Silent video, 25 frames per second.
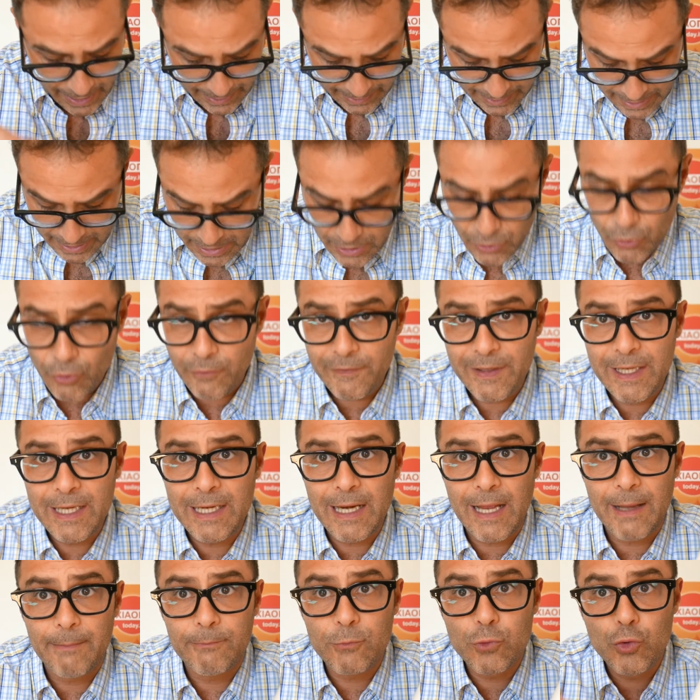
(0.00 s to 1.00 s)
a chi
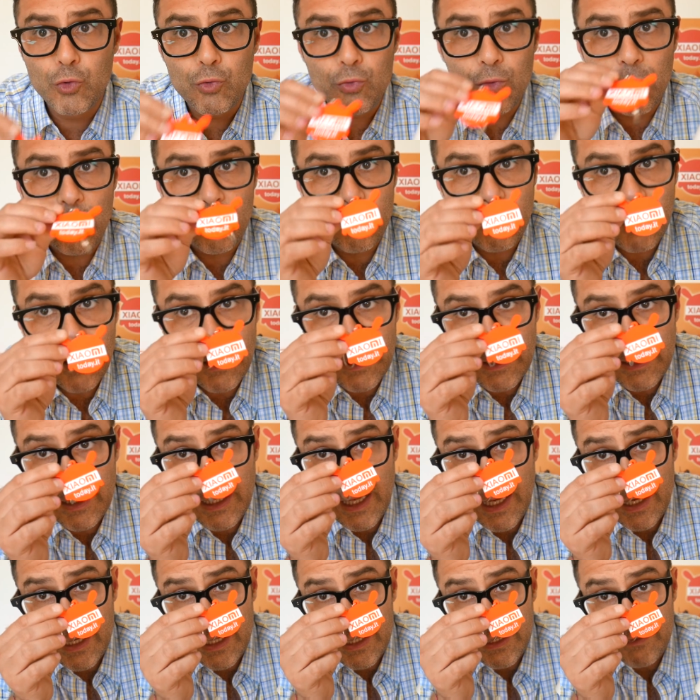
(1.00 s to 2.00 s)
indovina, giuro
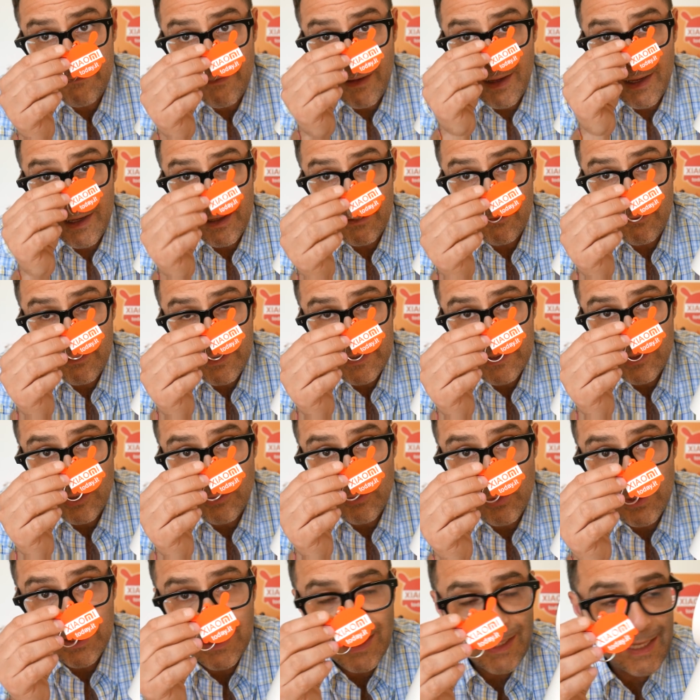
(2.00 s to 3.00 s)
gli arriva questo
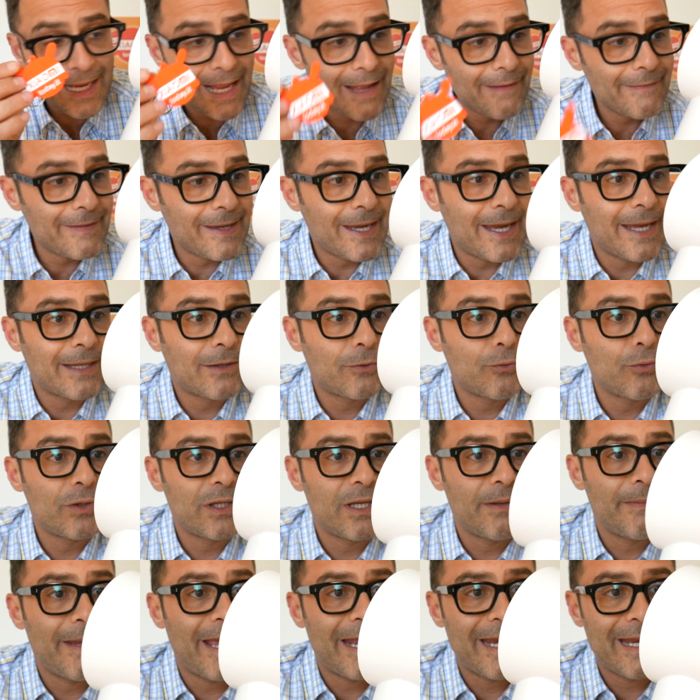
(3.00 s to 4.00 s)
portachiavi e
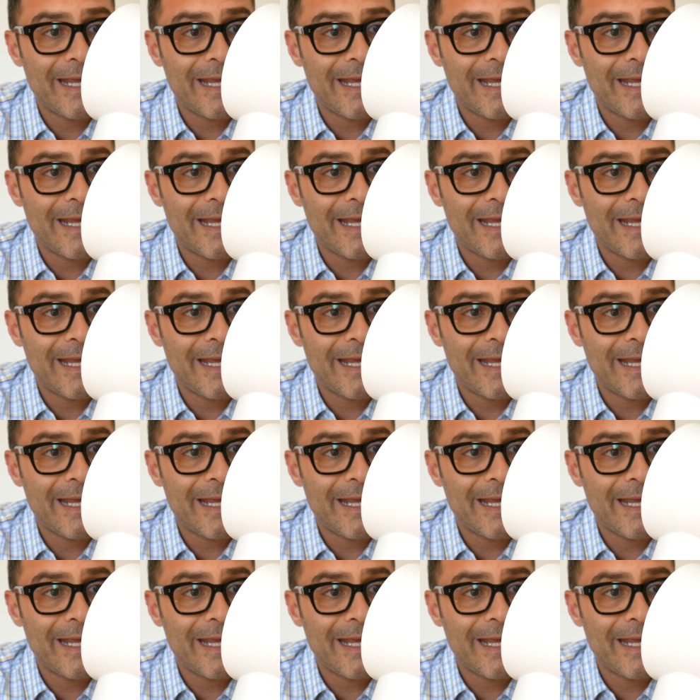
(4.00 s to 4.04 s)
tutti i miei